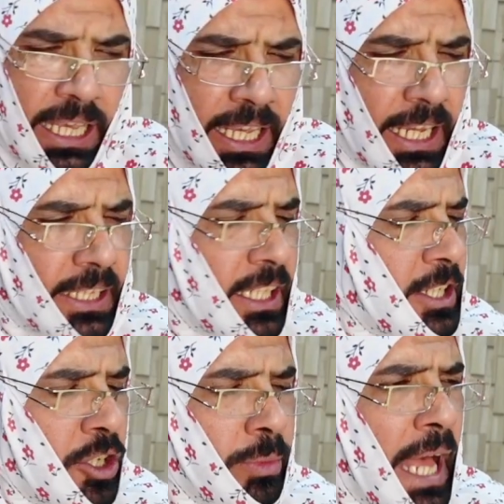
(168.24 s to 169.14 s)
اي
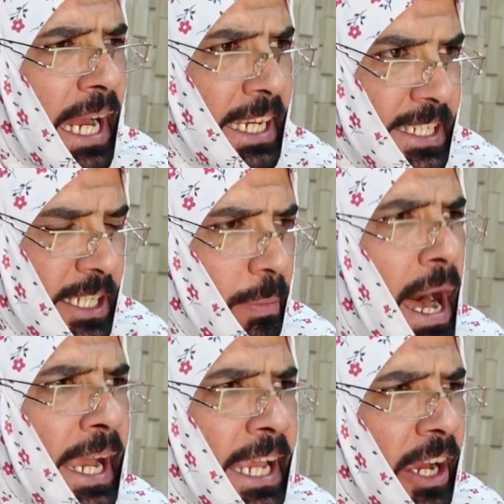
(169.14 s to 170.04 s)
تحسهم داخلين
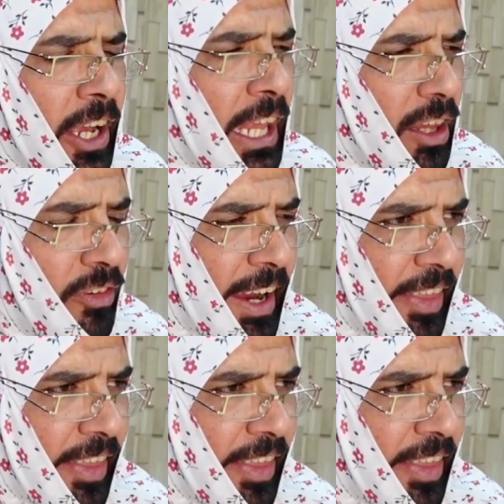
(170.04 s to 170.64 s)
سباق يا هي خلف